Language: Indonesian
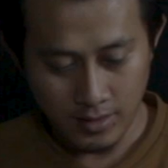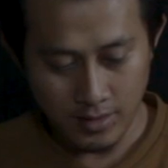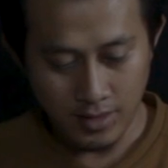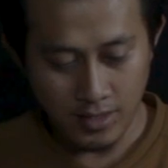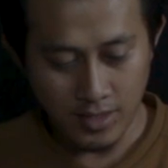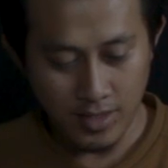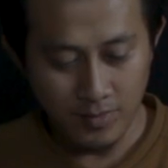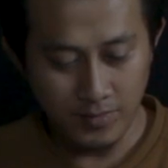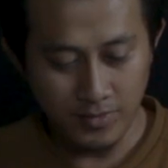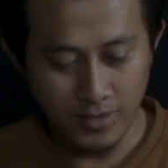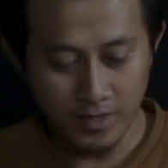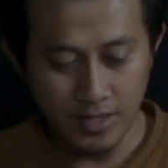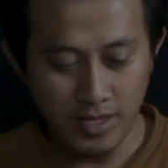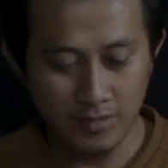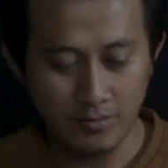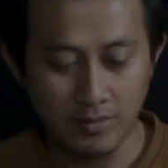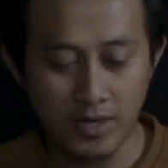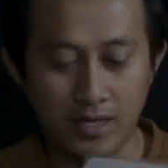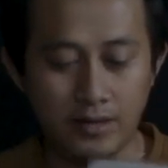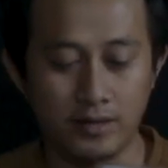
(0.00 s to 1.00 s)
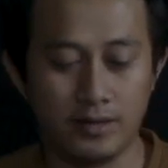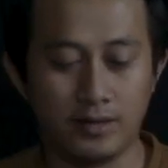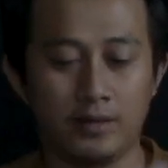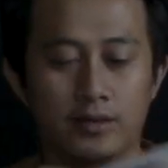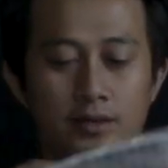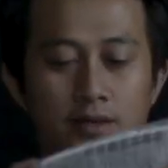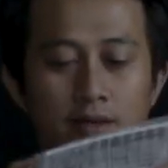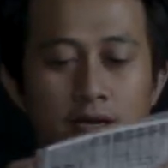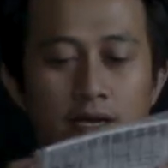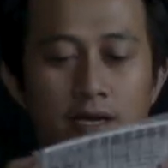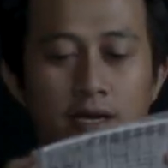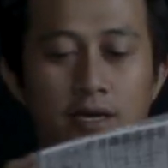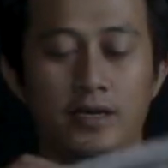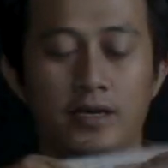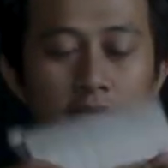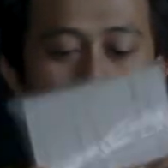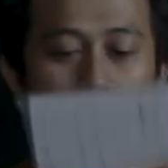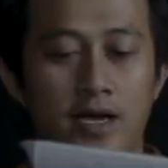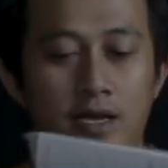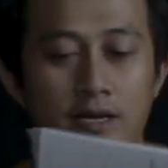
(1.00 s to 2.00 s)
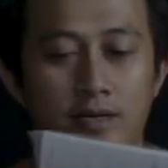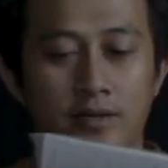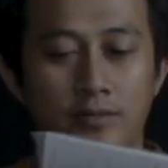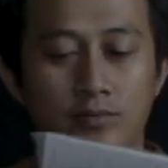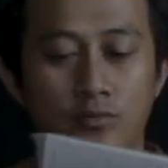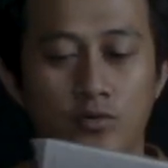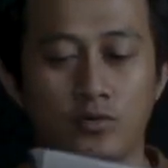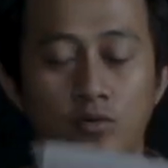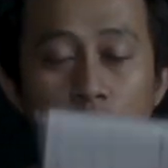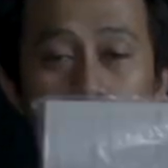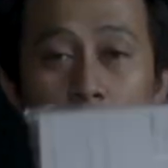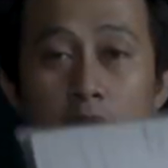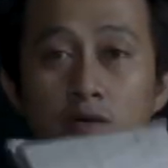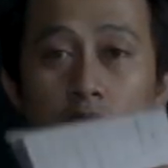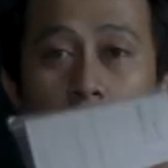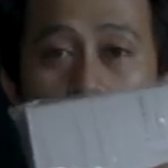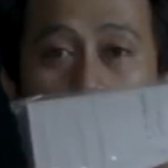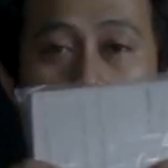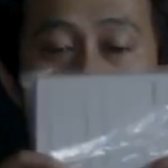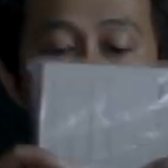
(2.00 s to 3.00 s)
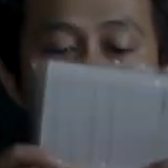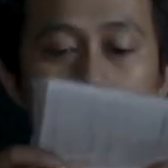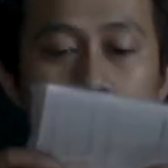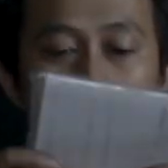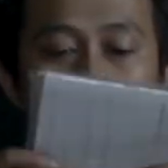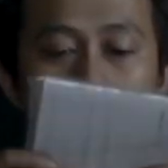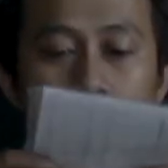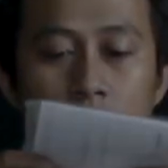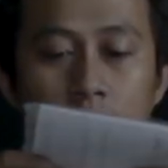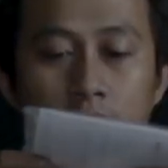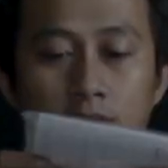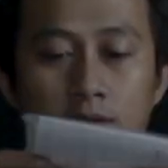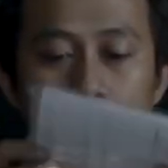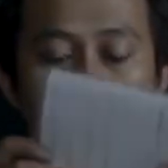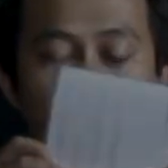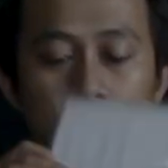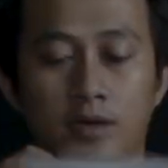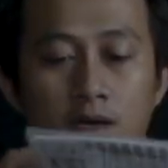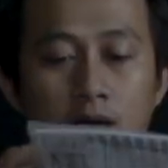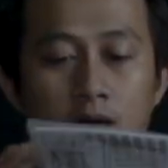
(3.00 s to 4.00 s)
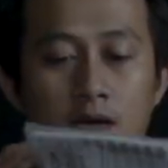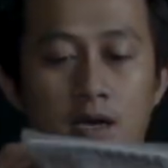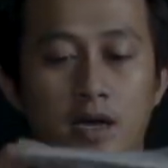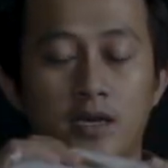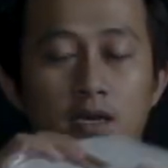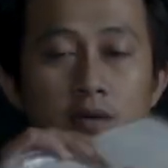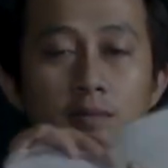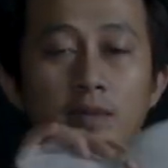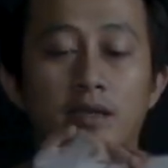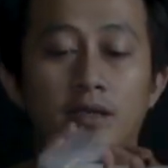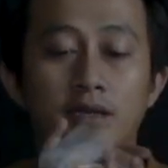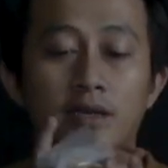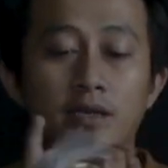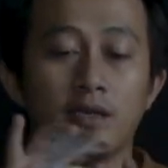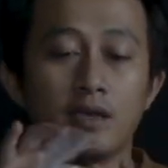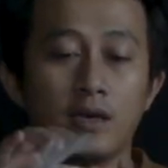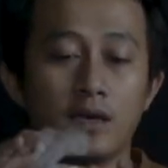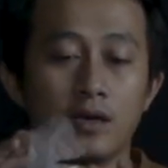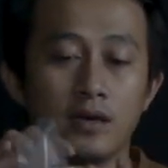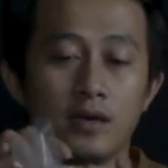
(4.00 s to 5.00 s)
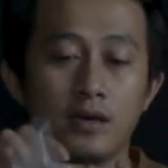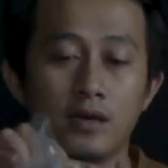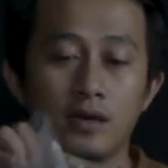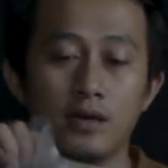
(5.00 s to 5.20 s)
lengkap dengan baterai dan buku panduan ada baterainya